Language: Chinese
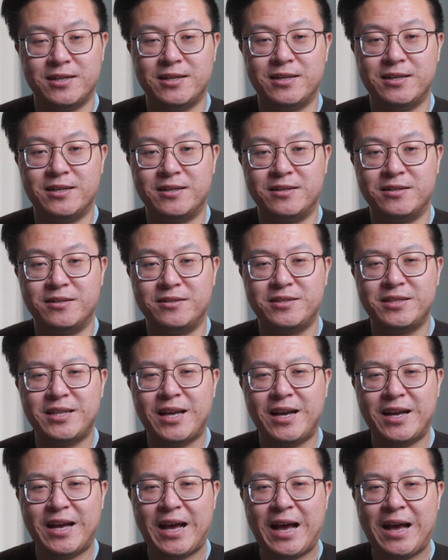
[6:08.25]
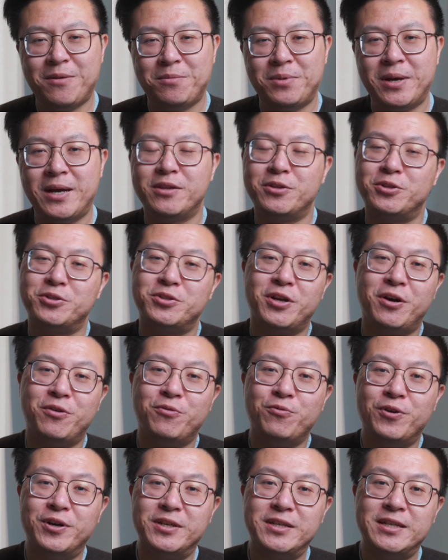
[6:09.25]
呃，在 iPad
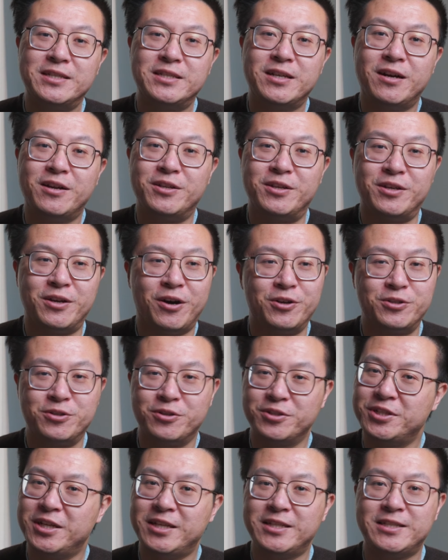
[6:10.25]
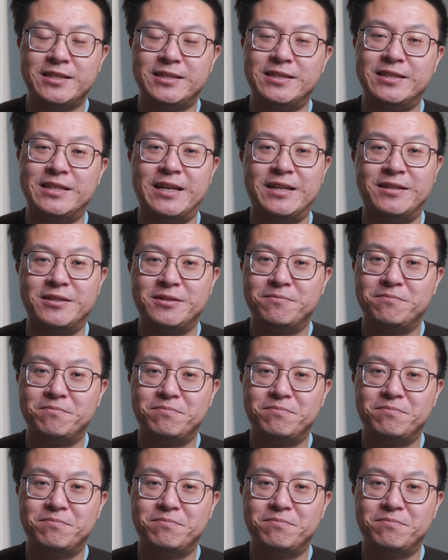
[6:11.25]
上，我印象里好像这几年。